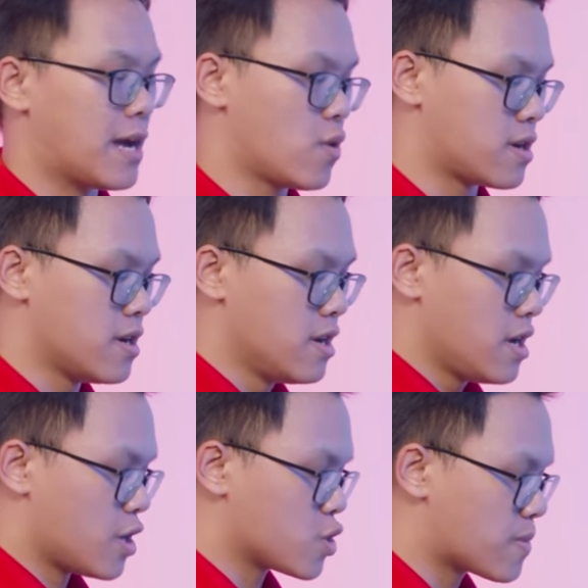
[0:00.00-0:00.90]
mái luôn
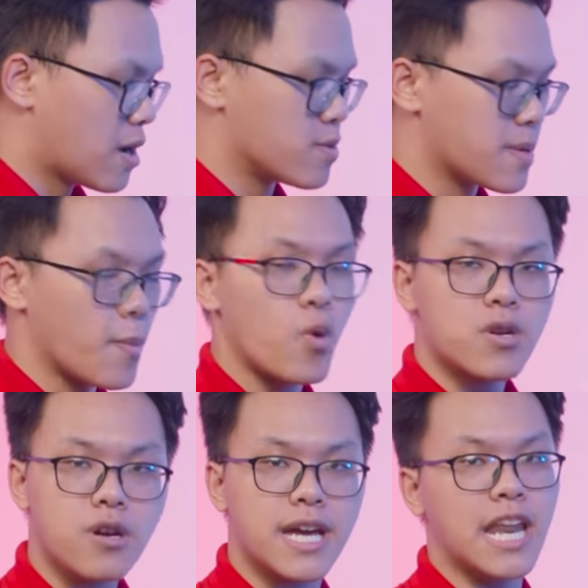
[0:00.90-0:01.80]
Nói chung đây là một chiếc máy
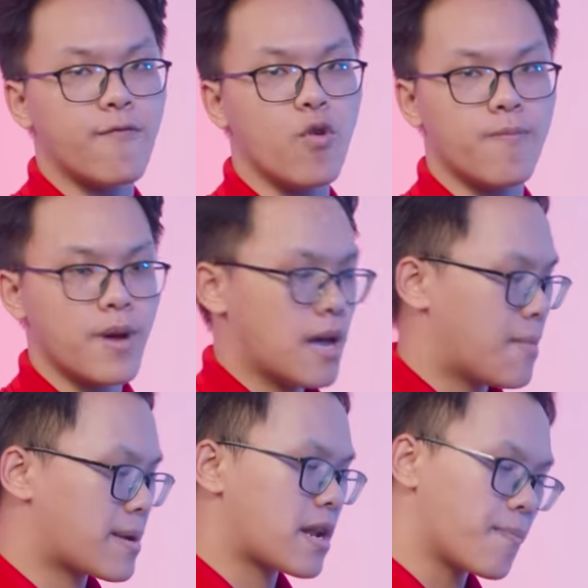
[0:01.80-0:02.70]
cực kỳ là phù hợp
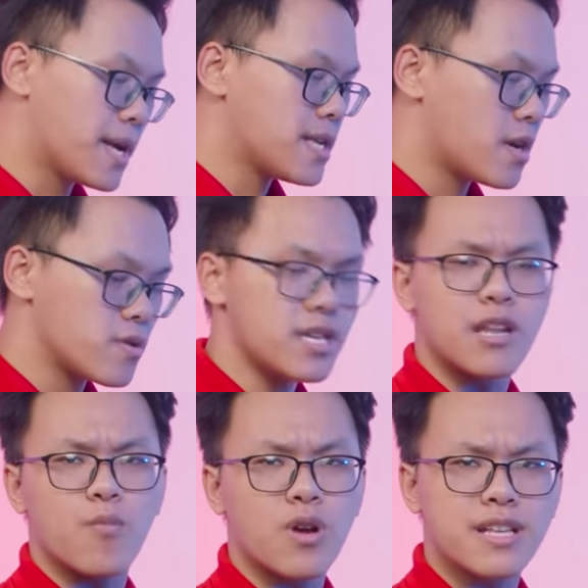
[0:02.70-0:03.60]
Mà đặc biệt nhá, nó chỉ
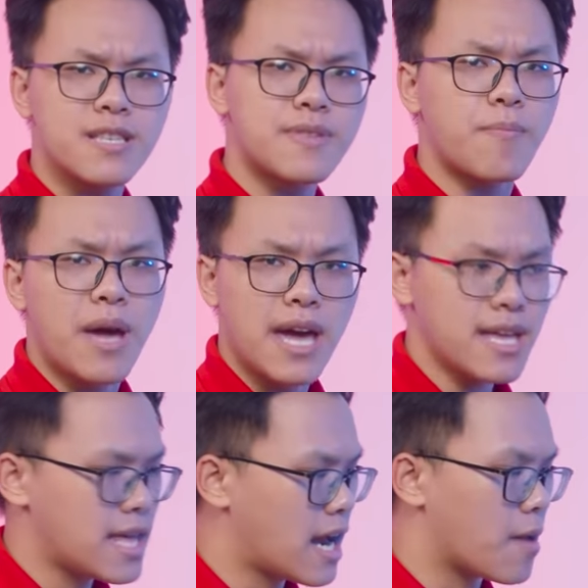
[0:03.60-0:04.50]
là một cái chipset B
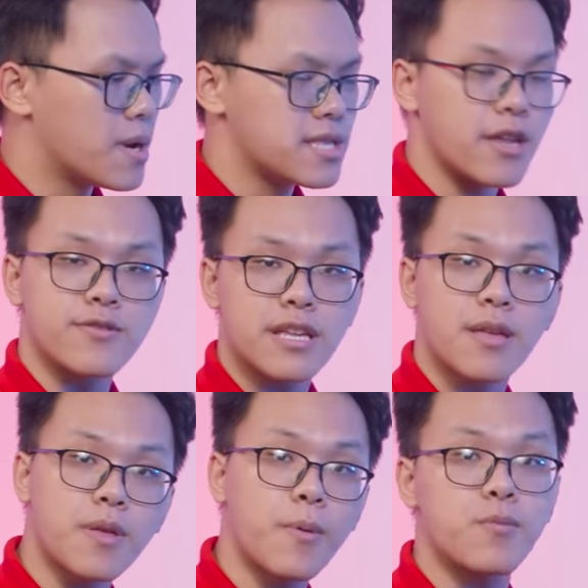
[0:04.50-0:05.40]
Thế nên là mức tiền nó sẽ
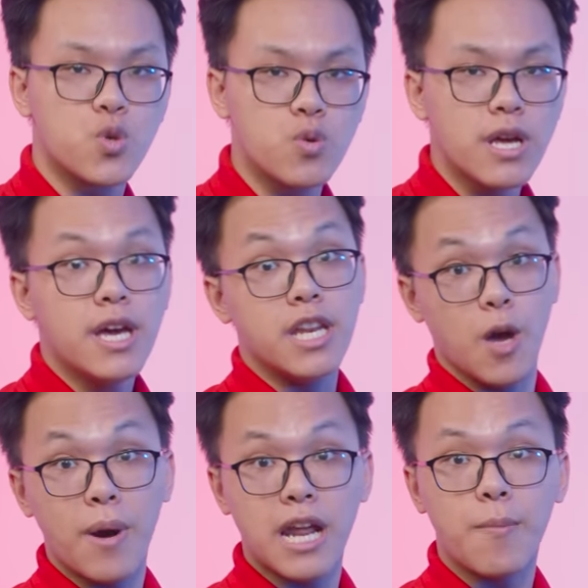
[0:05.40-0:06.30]
thấp thấp chút
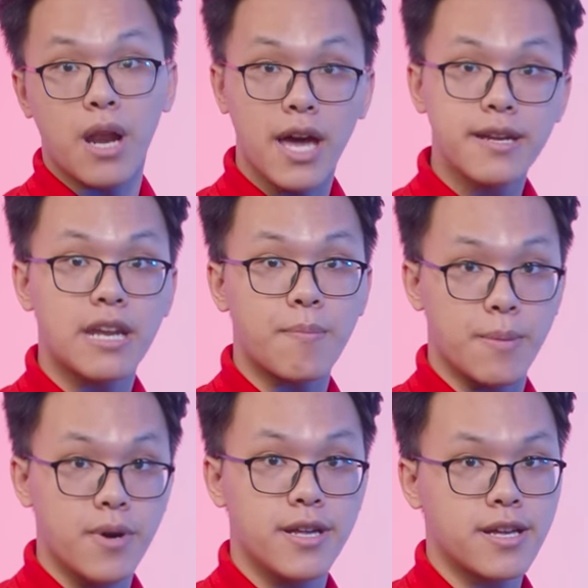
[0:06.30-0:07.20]
Nếu mà đây mà là
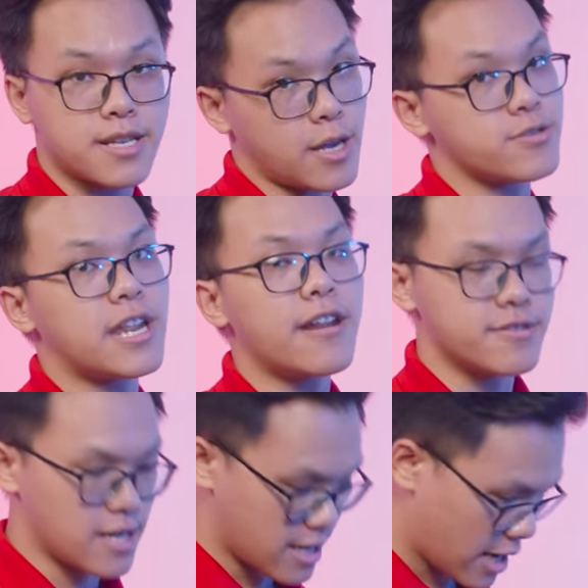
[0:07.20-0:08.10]
X570 nhá, chắc chắn nó sẽ đắt
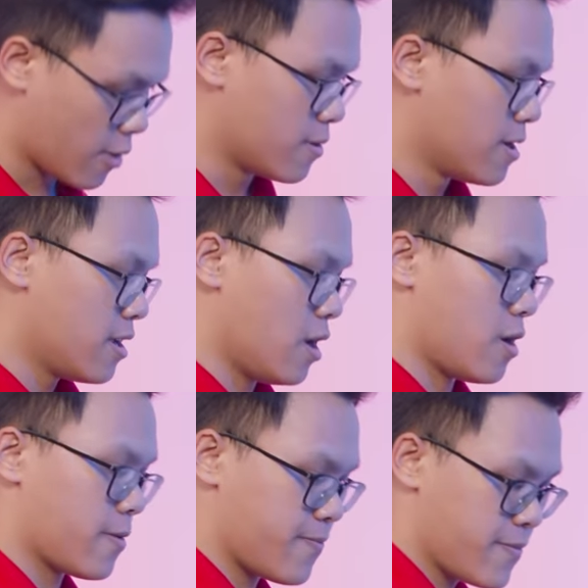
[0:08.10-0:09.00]
hơn rất là nhiều
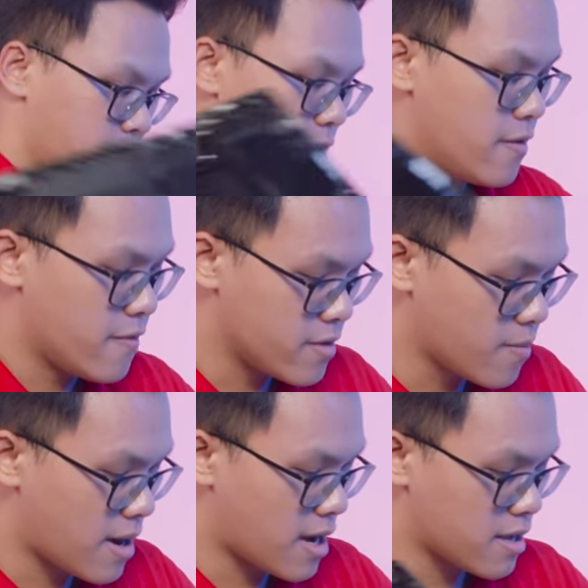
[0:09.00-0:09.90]
Đó
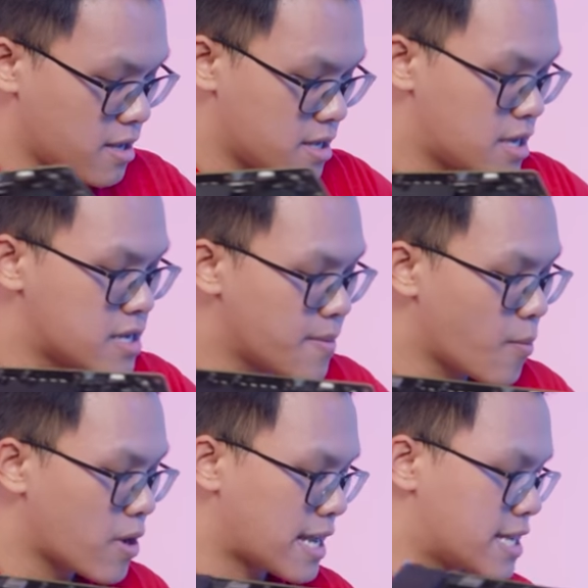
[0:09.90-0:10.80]
Nhưng mà trên chiếc
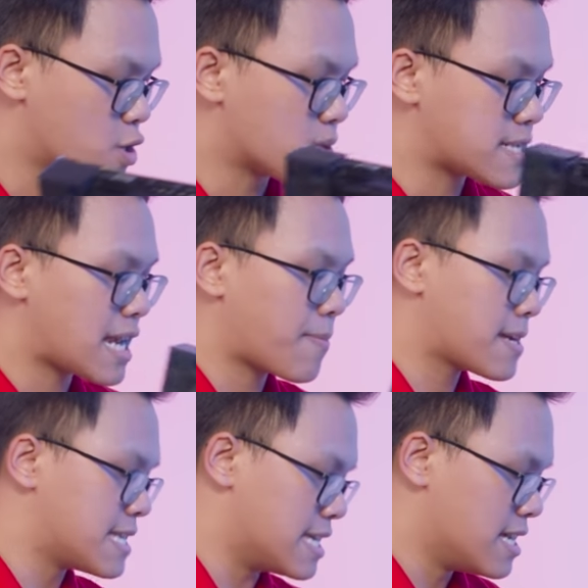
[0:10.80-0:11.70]
máy này thì chúng ta sẽ lắp
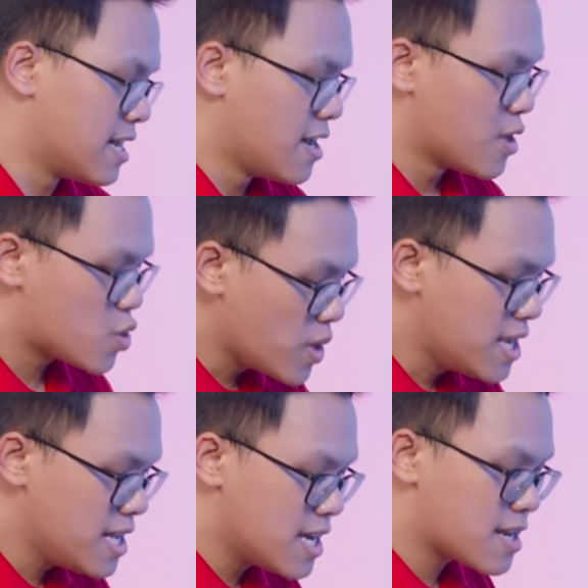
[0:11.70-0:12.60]
cái gì
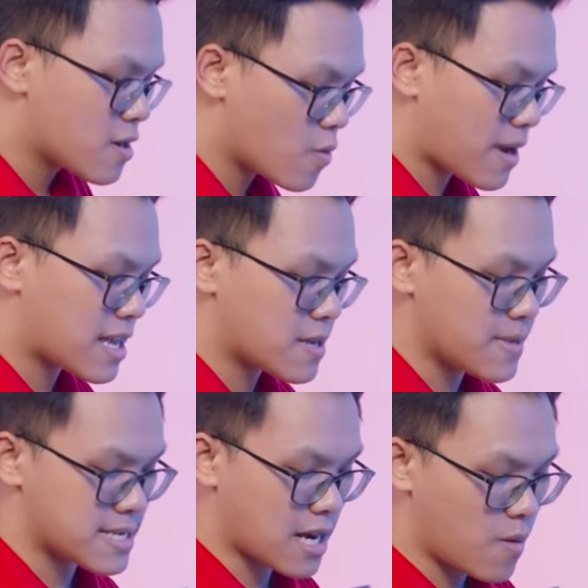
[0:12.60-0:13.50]
Tuy nhiên hôm nay thì
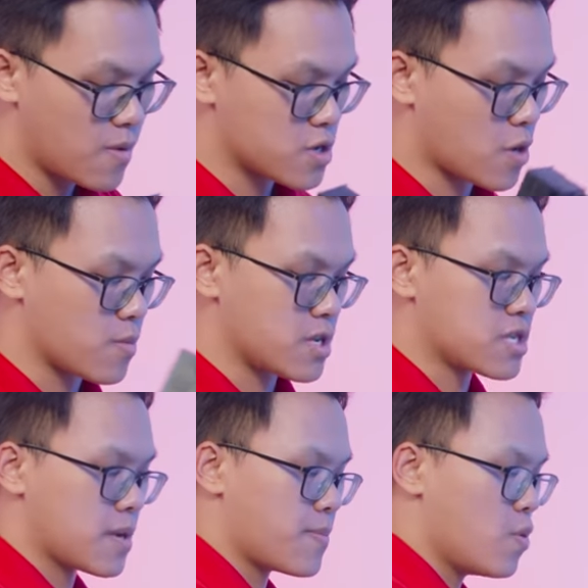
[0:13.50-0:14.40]
mình sẽ không lựa chọn một chiếc
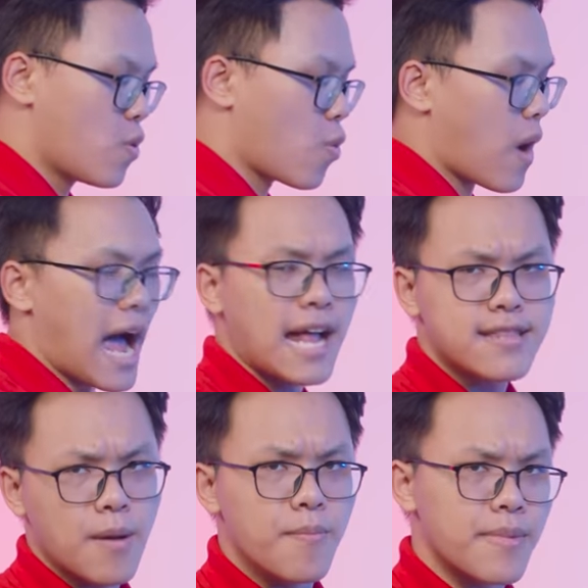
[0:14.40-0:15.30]
CPU quá
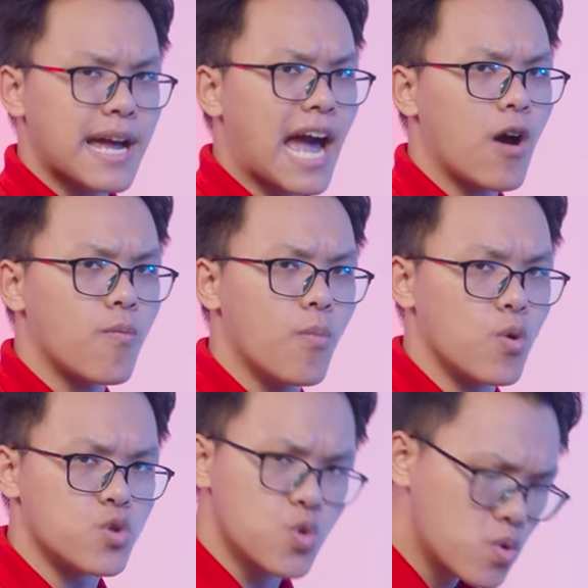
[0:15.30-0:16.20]
tầm cao
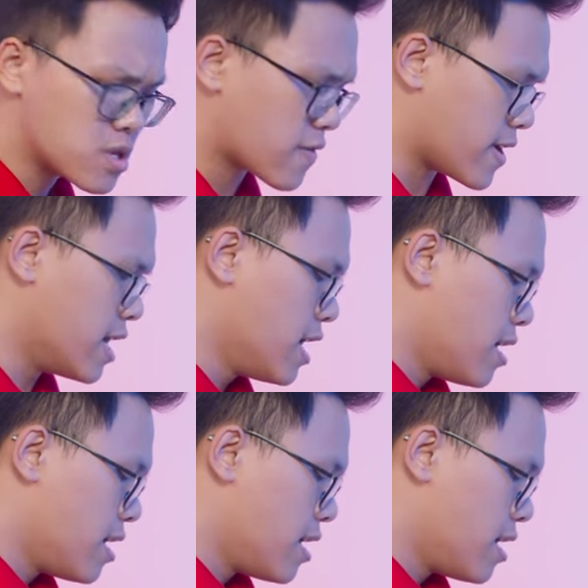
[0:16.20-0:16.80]
một chút Tại vì